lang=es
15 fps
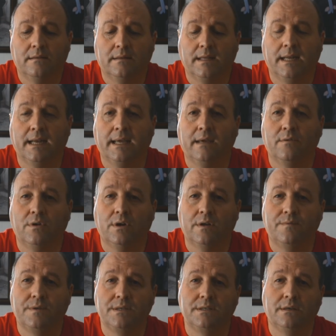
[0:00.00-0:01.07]
tiene aquí un
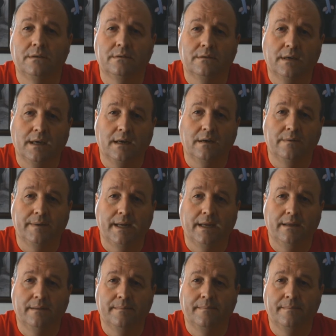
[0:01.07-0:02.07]
orificio, que ahora lo veréis,